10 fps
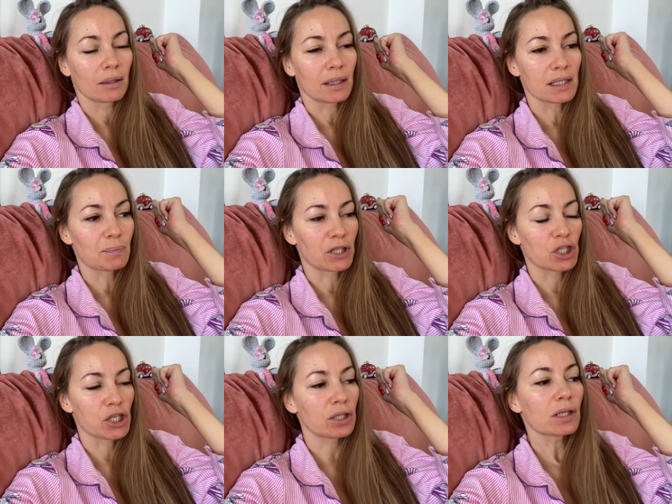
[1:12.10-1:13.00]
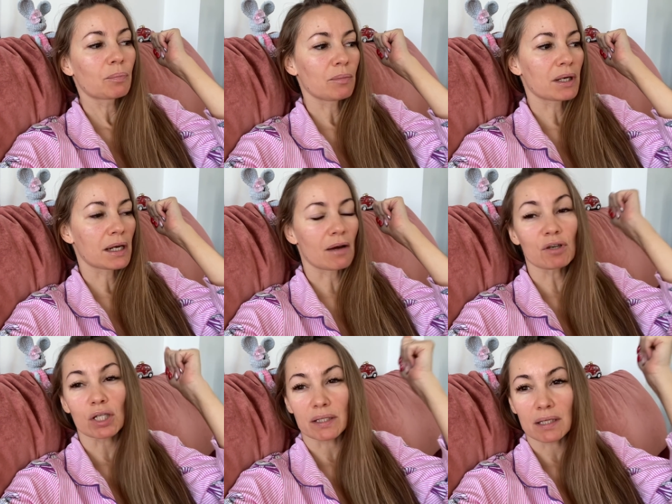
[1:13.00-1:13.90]
есть причина, например, я
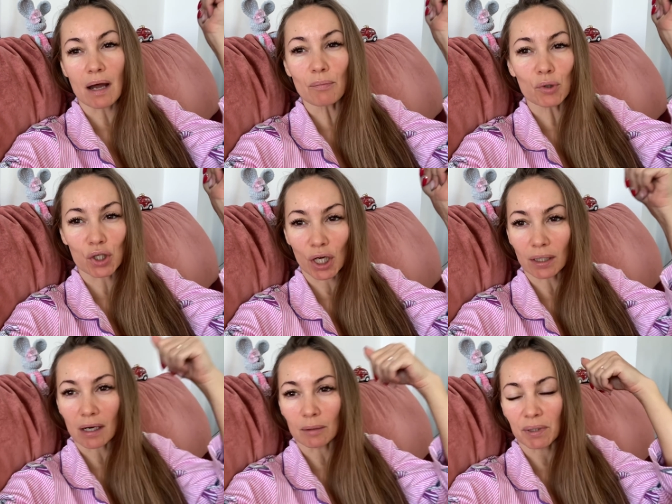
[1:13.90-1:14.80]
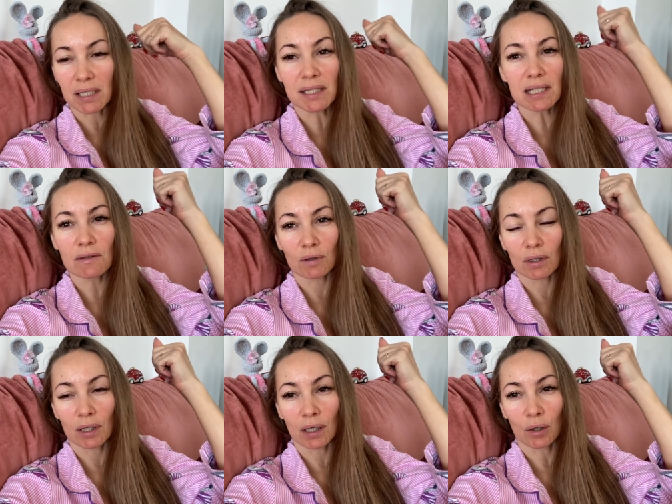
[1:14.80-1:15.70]
вышла замуж, и это как бы
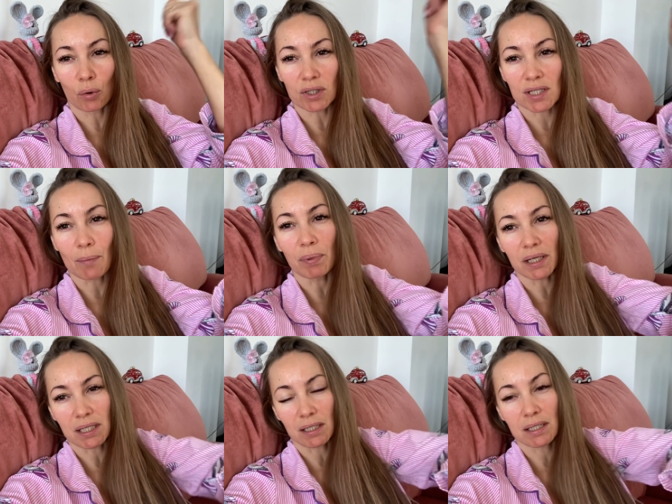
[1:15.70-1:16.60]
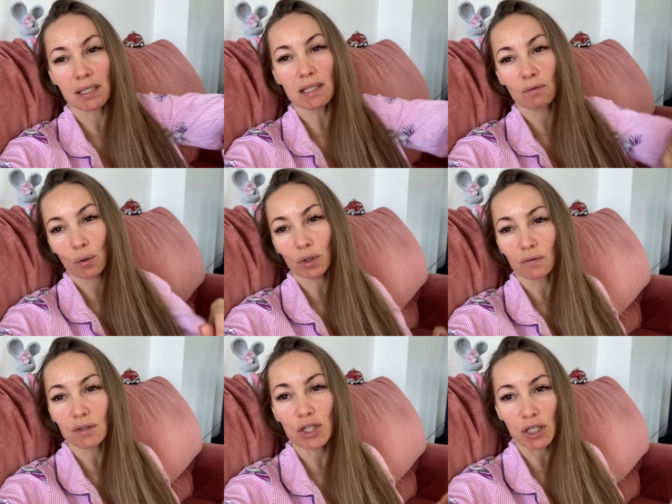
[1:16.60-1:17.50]
естественный ход событий, естественный
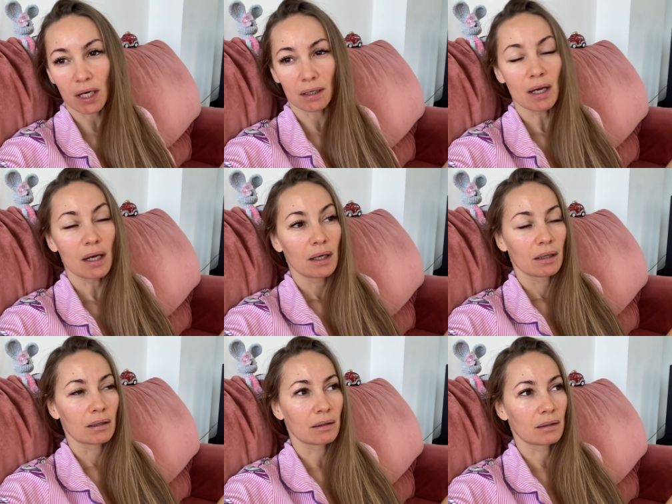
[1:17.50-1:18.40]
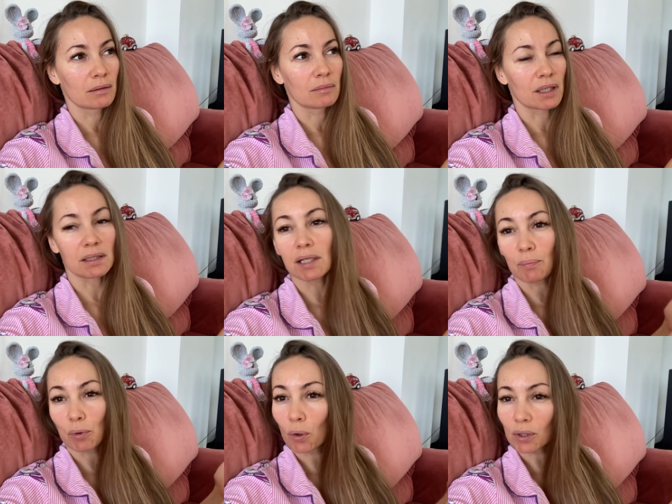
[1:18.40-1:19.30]
ход вещей, родить
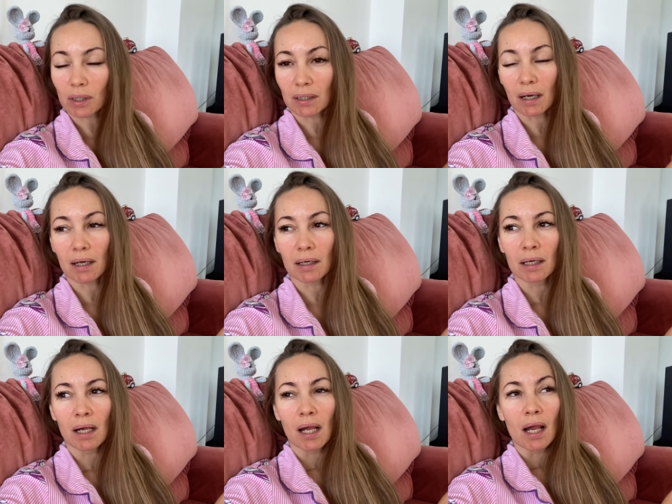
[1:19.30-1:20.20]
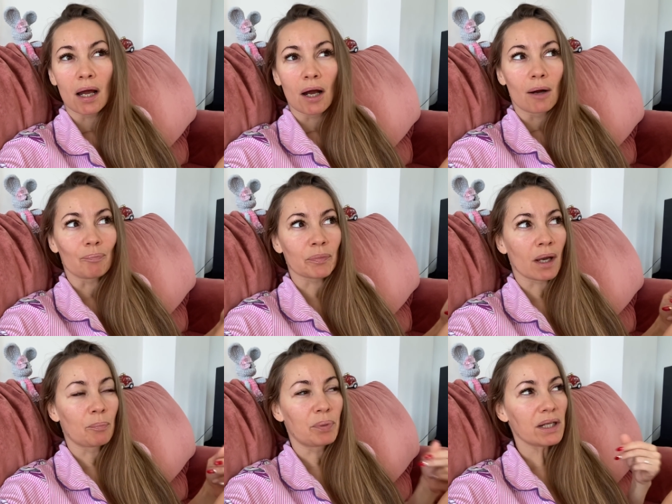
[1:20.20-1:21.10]
ребенка, да,
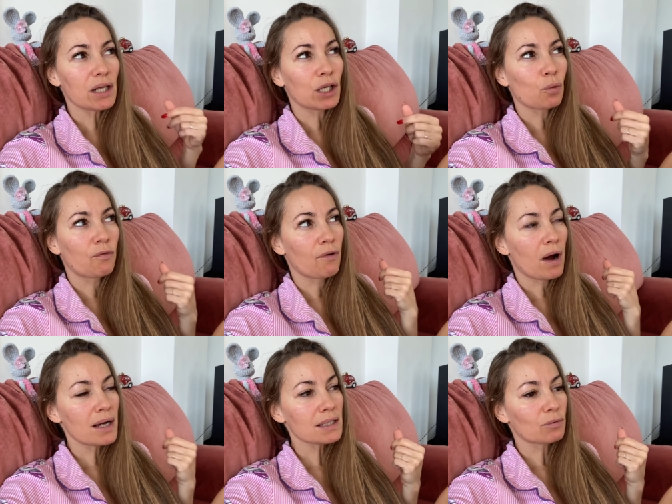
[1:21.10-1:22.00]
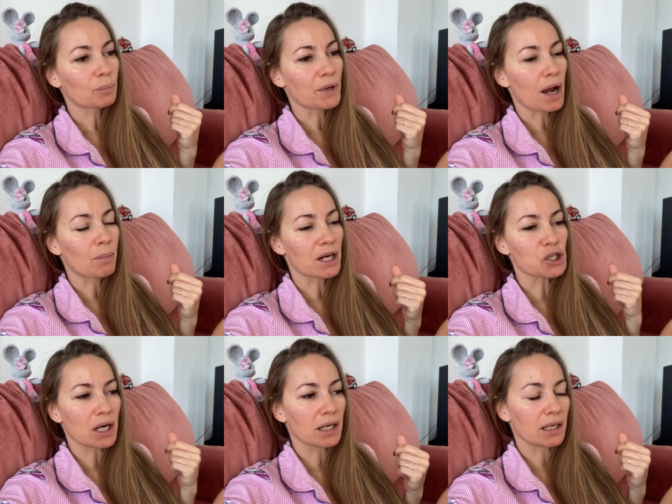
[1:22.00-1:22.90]
было ли у вас, вот прям
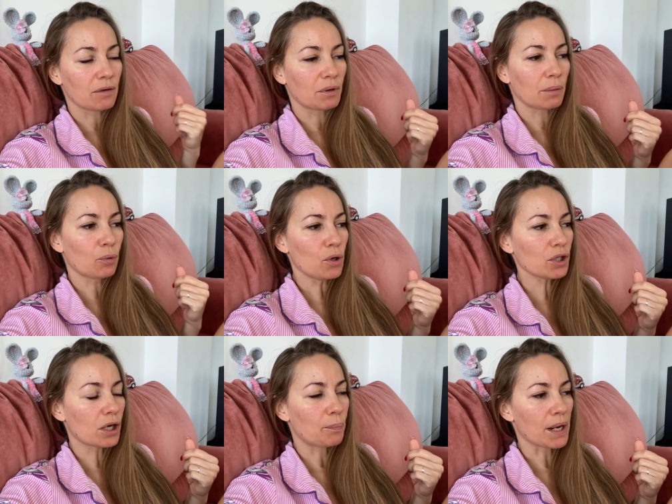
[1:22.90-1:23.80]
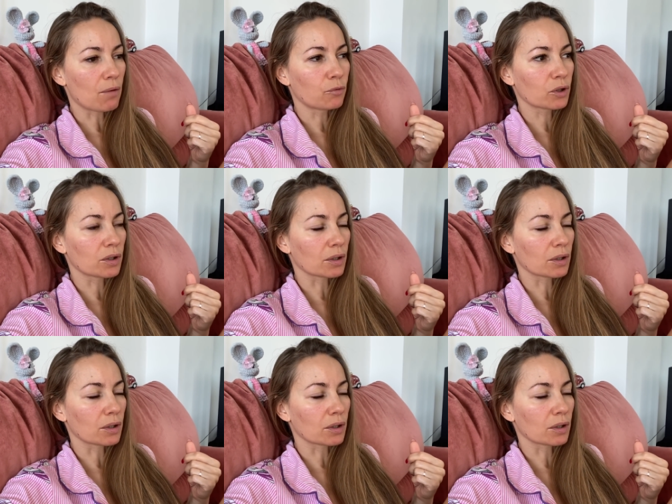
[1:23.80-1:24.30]
рожали ли вы ребенка, прям вот